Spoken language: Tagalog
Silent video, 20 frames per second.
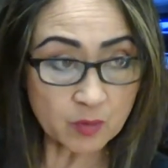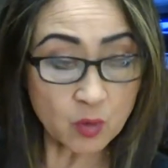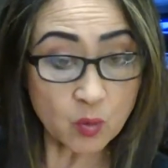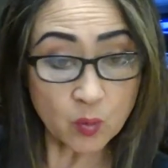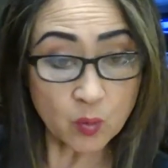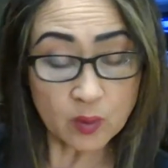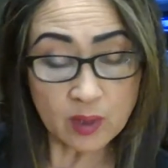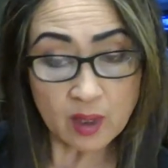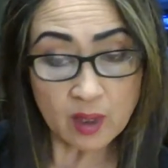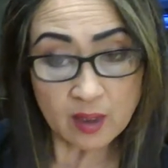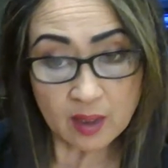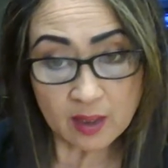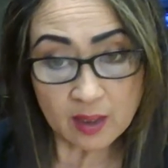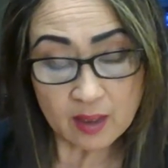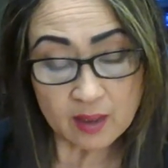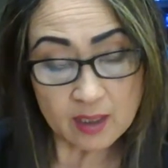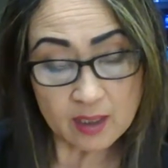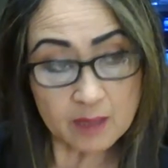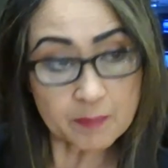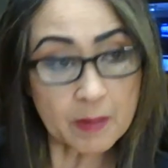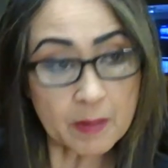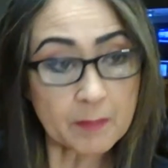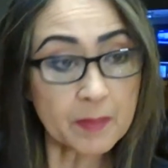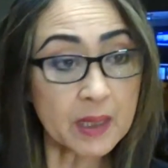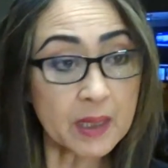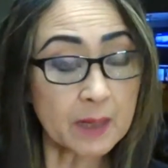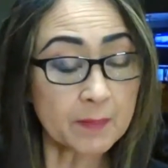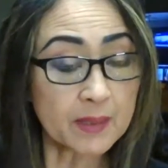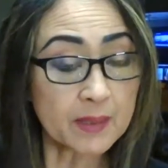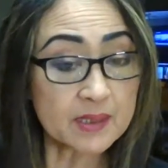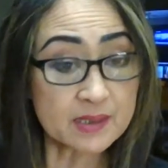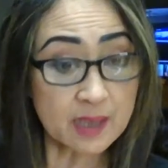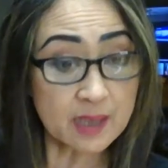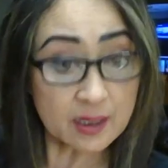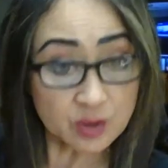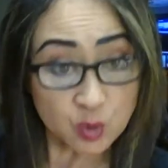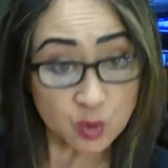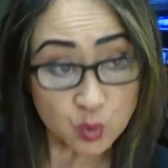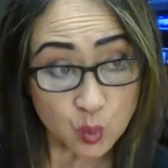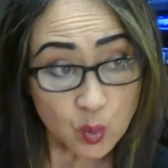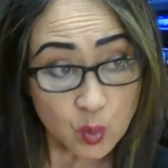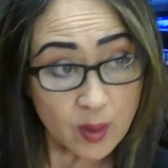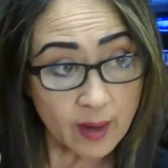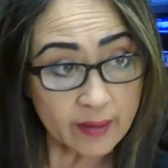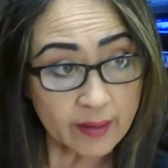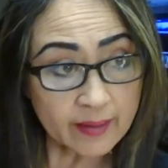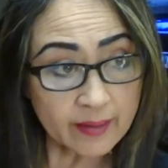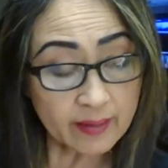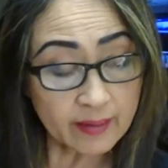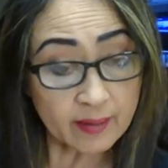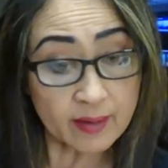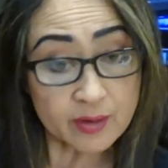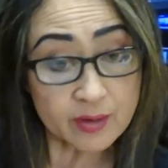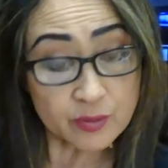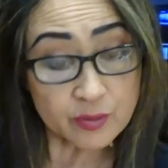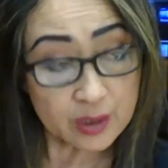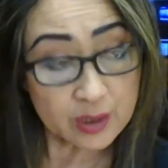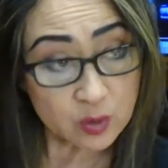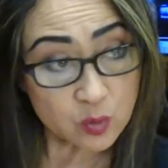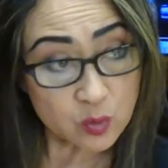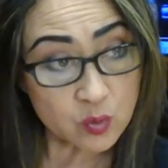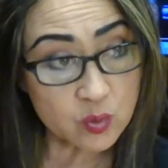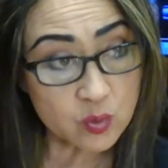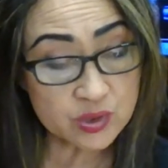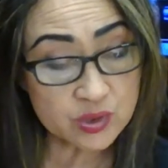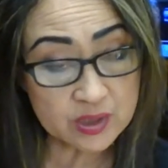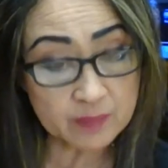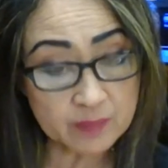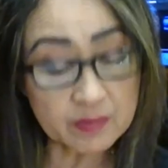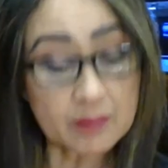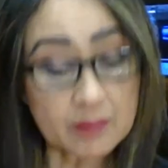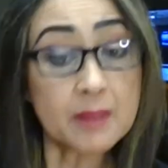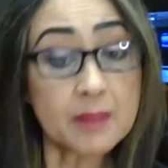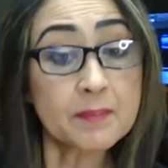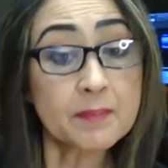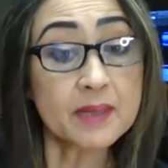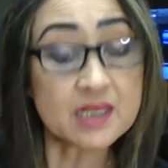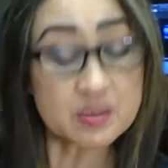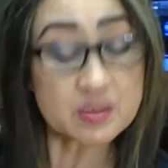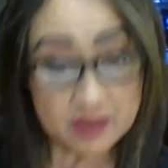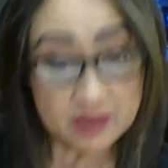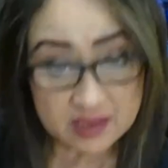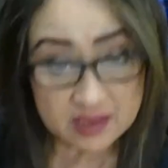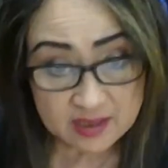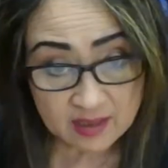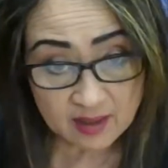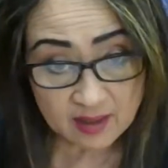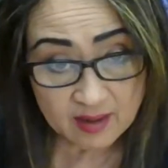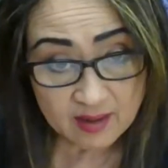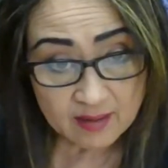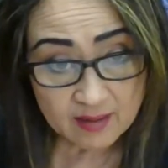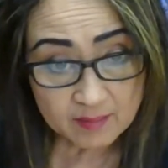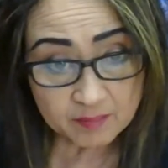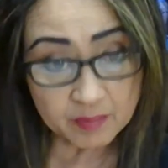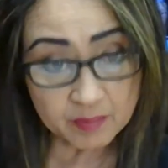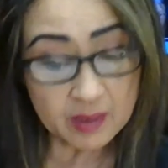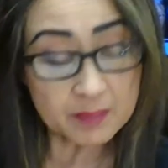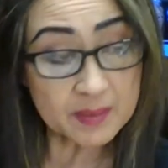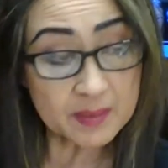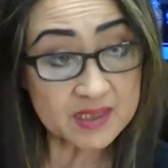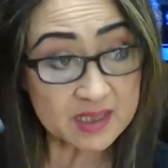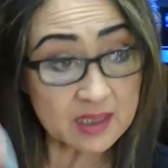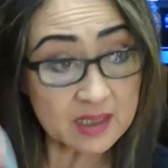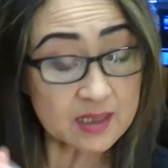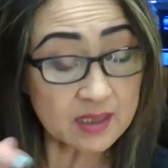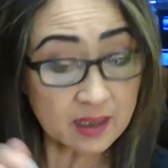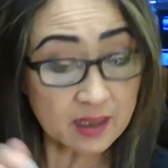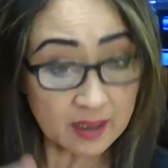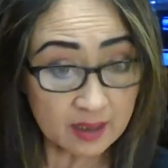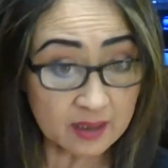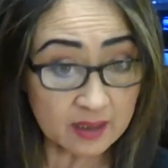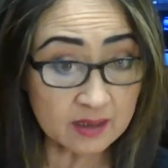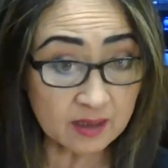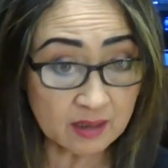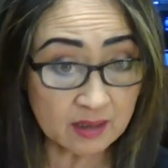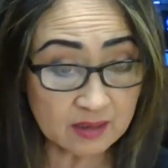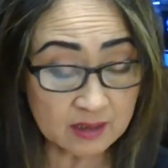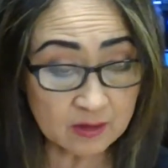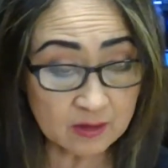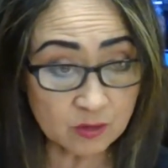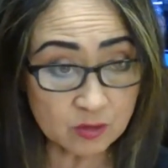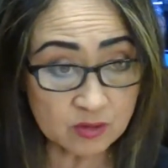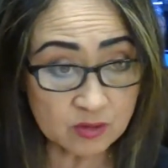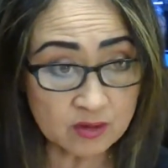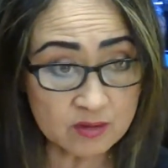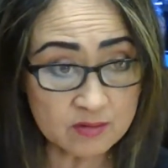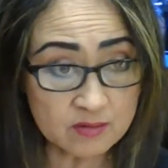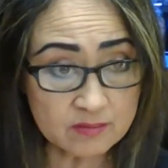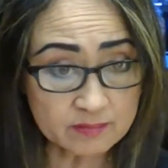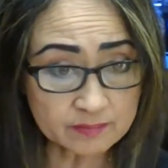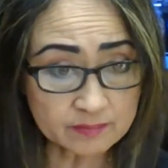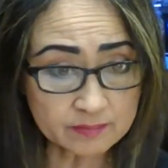Kung wala kang ipapalabas katotohanan na kayo'y nag-uusap na may basbas ka para magsalita kay King Plata de Ortiz.